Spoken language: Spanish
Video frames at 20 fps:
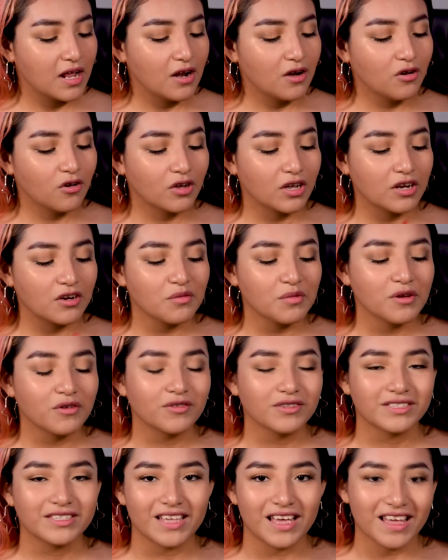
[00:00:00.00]
Lo que no me
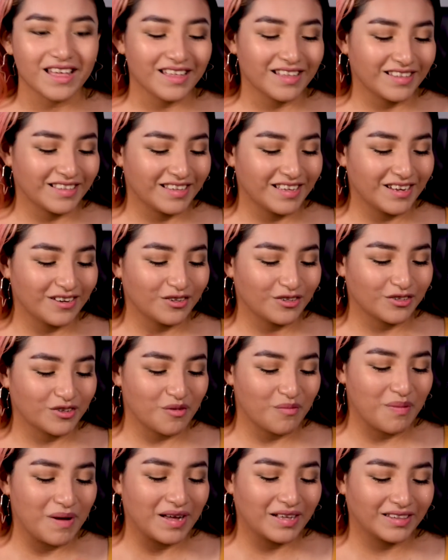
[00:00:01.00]
gusta de los,
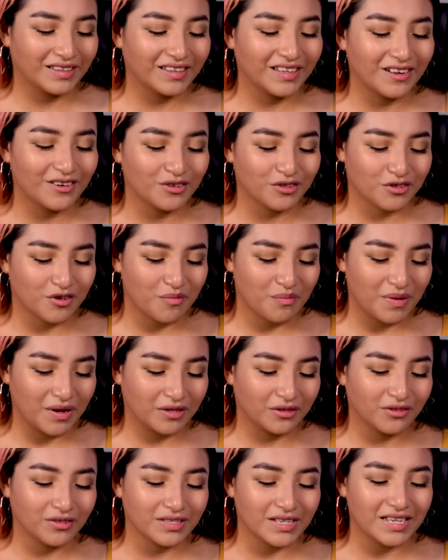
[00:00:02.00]
de los
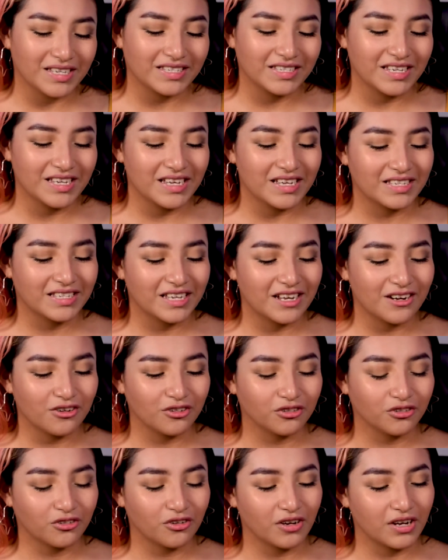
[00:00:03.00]
compactos así es que
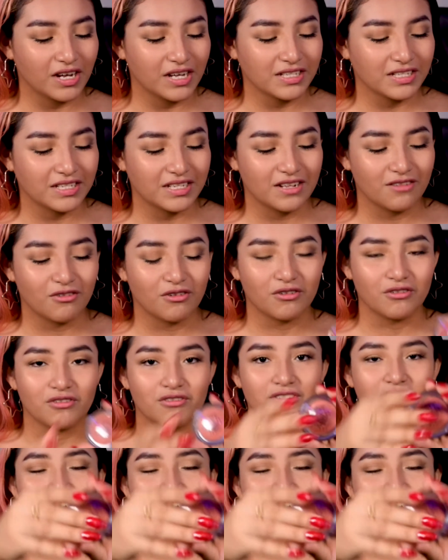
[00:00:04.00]
lo tocas y luego luego